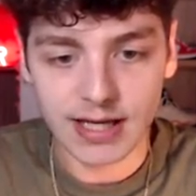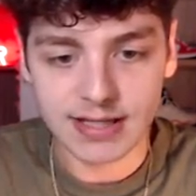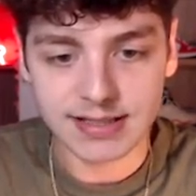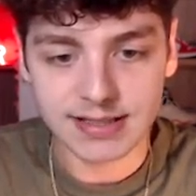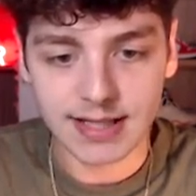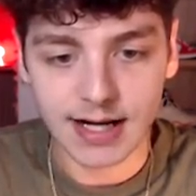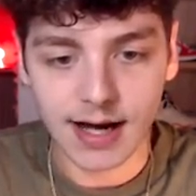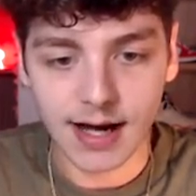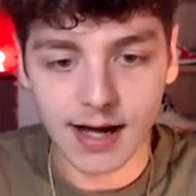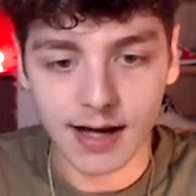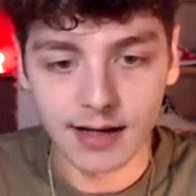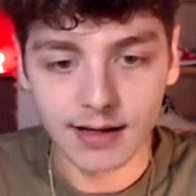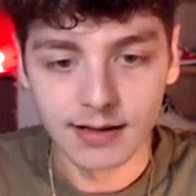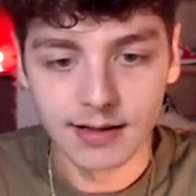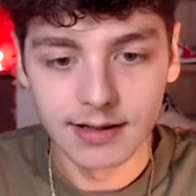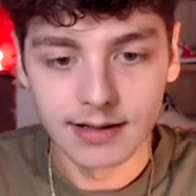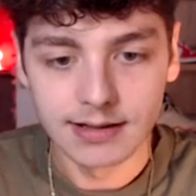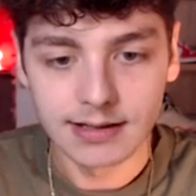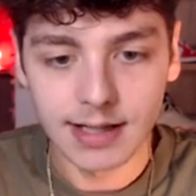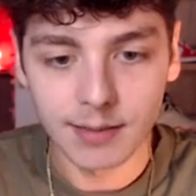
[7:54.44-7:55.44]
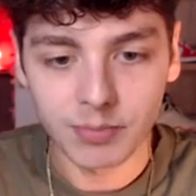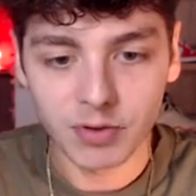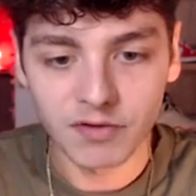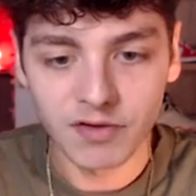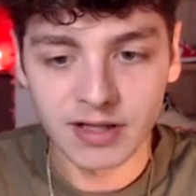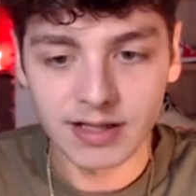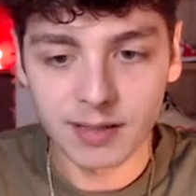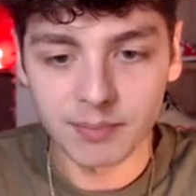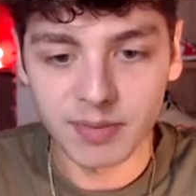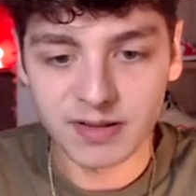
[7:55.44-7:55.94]
destra. Ne
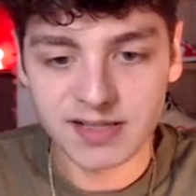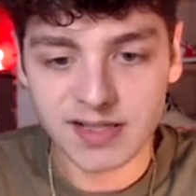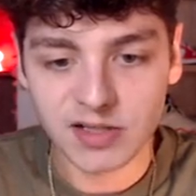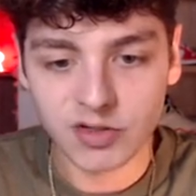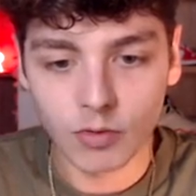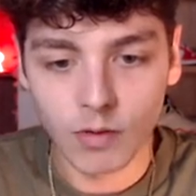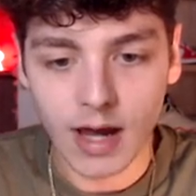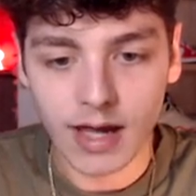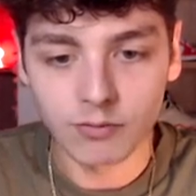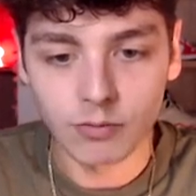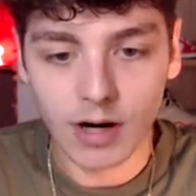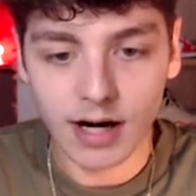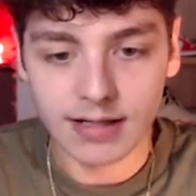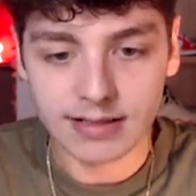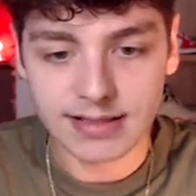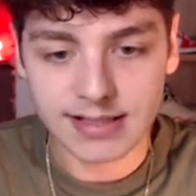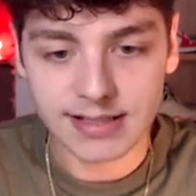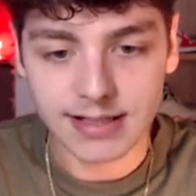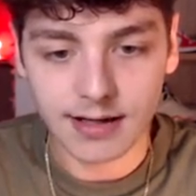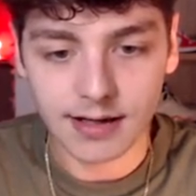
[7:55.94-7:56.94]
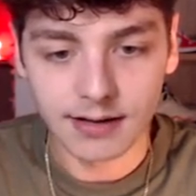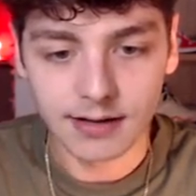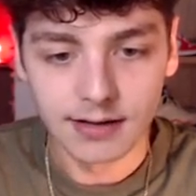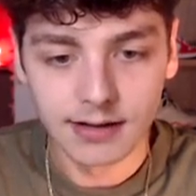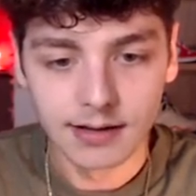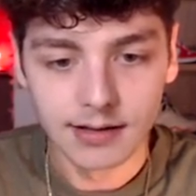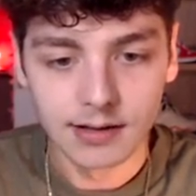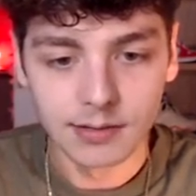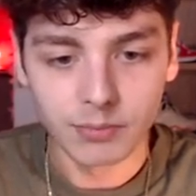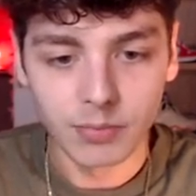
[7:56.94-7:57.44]
approfitta e passa su Edwards.
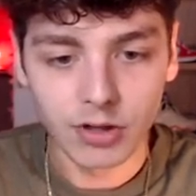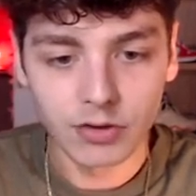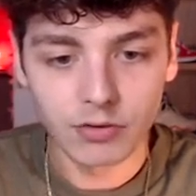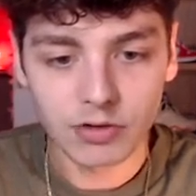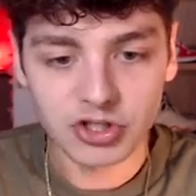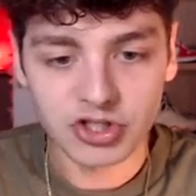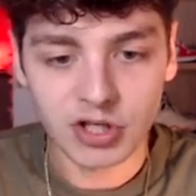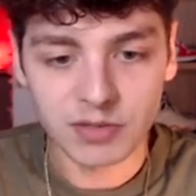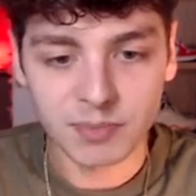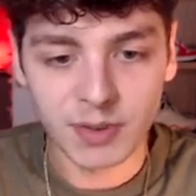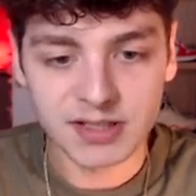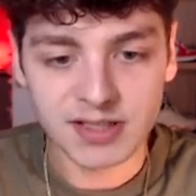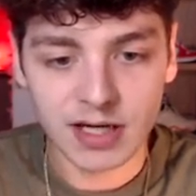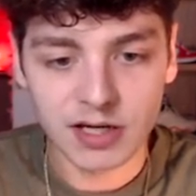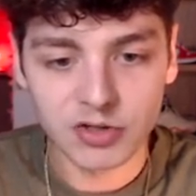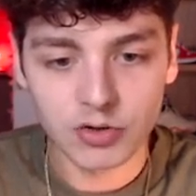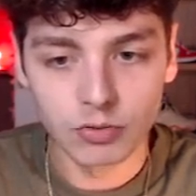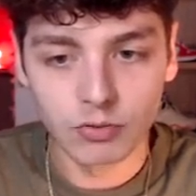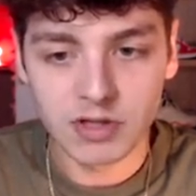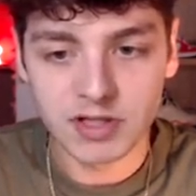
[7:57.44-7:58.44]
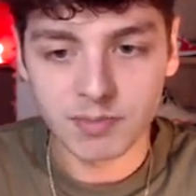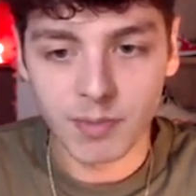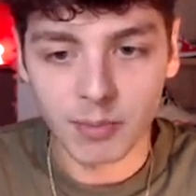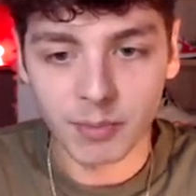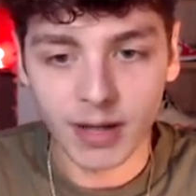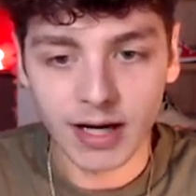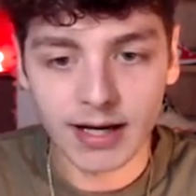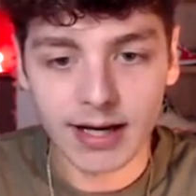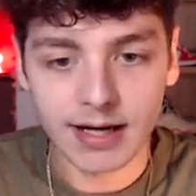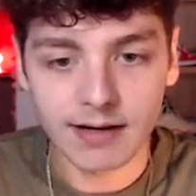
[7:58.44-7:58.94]
Poi non riesce a passare su Luis, ma
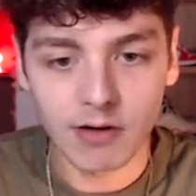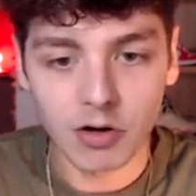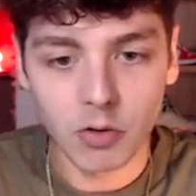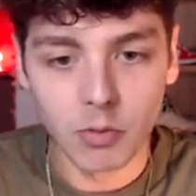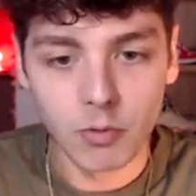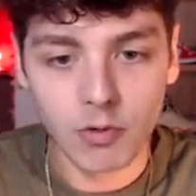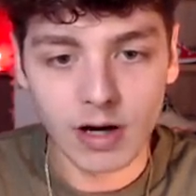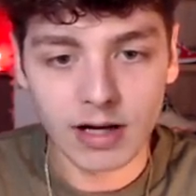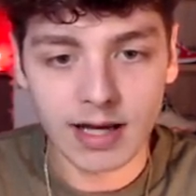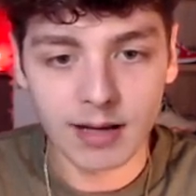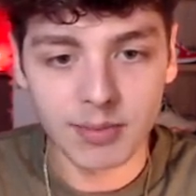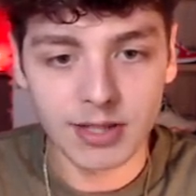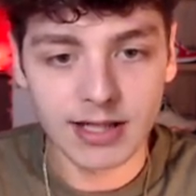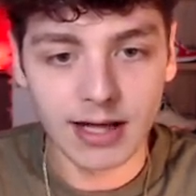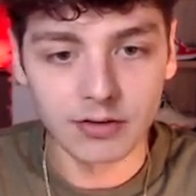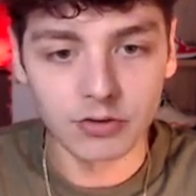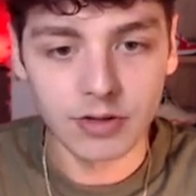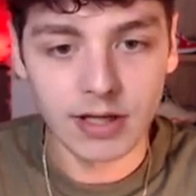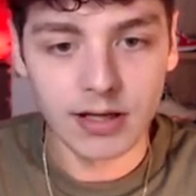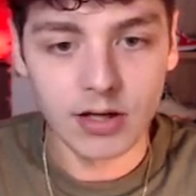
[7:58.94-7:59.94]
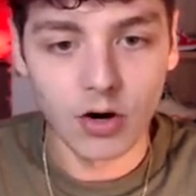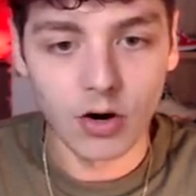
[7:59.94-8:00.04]
palla che arriva comunque al capitano De